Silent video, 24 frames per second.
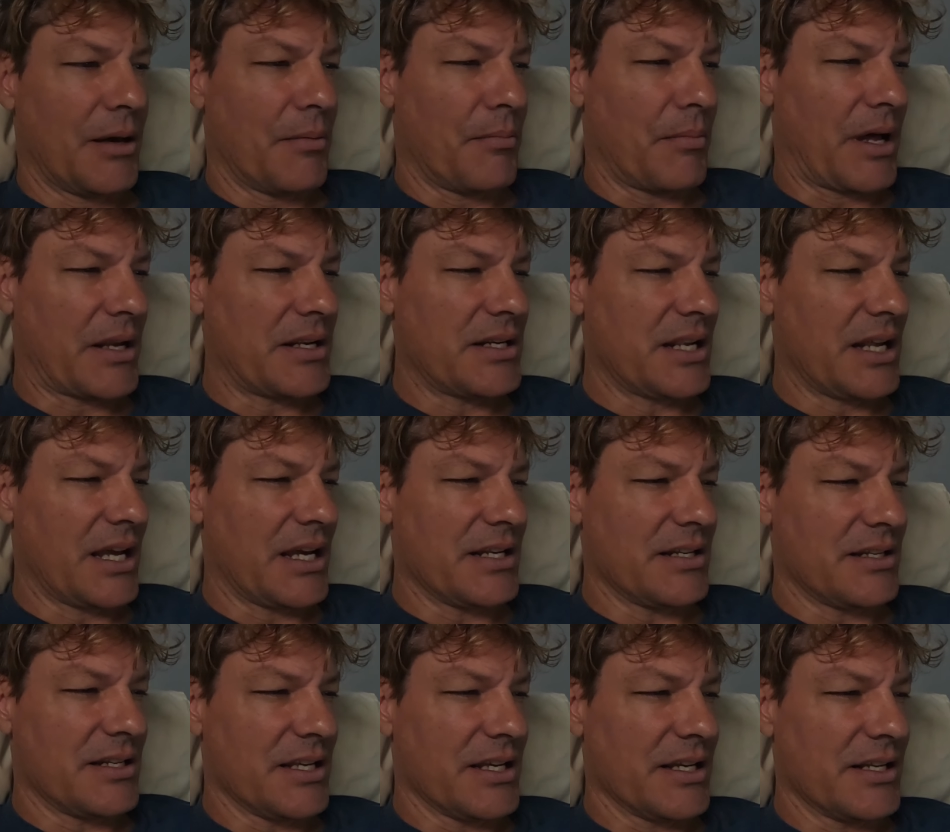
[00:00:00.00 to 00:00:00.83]

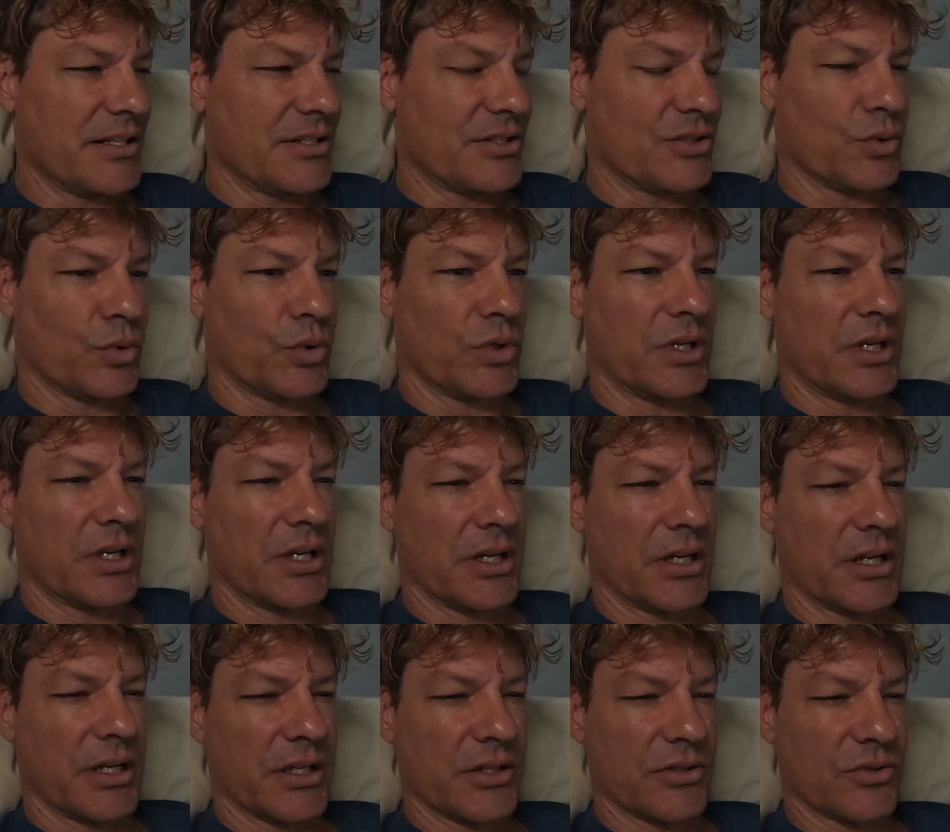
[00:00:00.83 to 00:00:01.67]
Monday Deal, so,
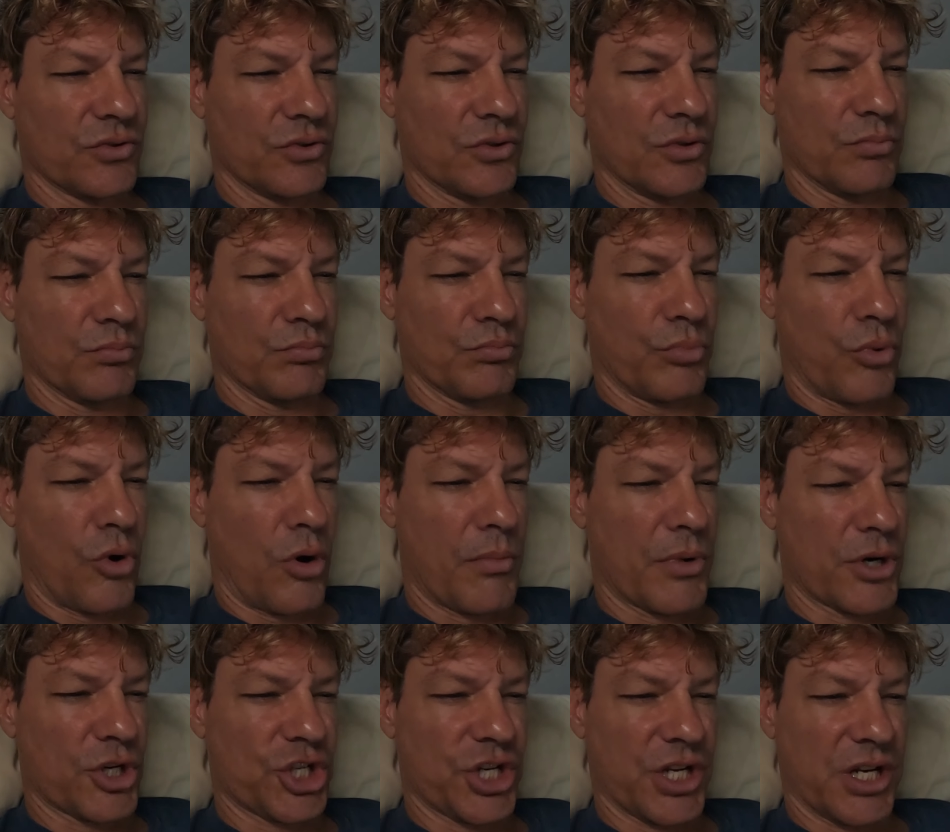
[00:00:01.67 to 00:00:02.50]
ein, so eine
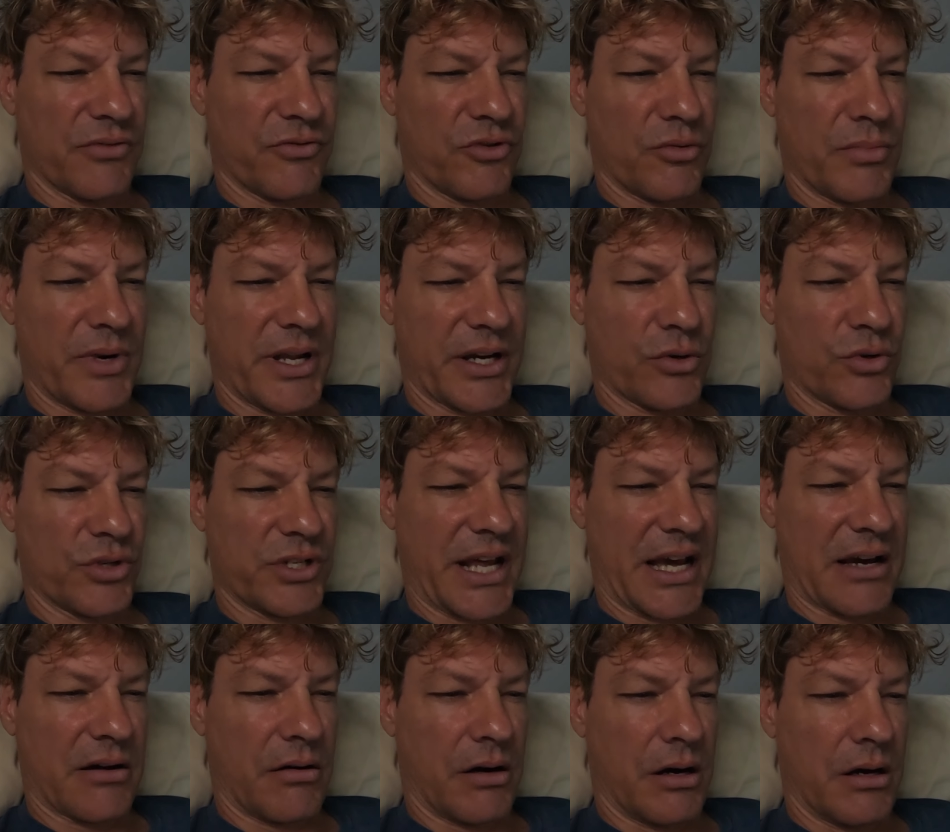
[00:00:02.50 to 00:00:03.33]
Bohrmaschine von Black
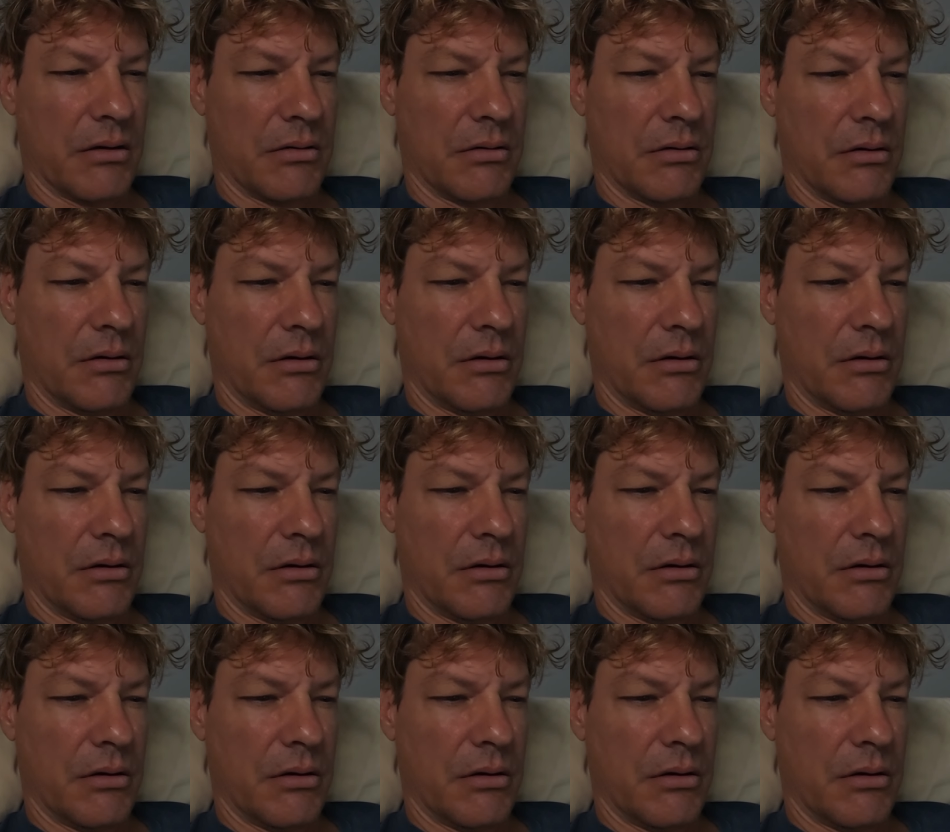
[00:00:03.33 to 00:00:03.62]
Decker.